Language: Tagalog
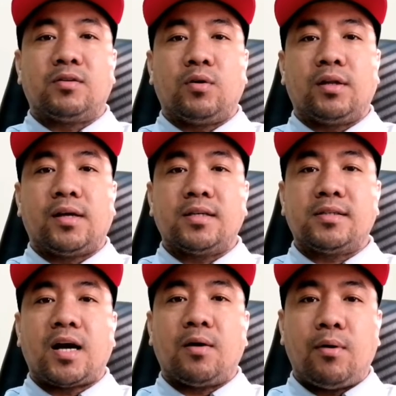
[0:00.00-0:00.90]
So, yan guys,
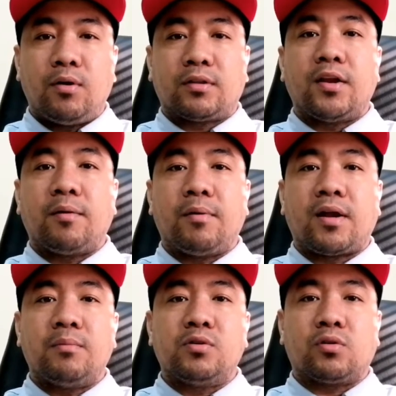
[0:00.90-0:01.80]
gagawa ulit tayo ng
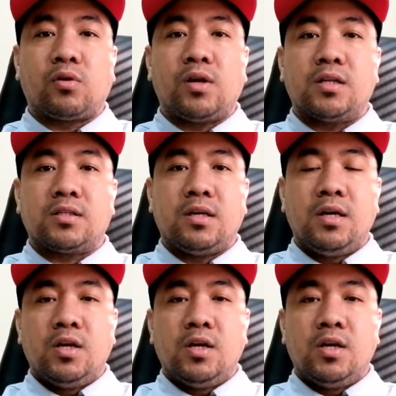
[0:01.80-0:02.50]
maraming tutorials.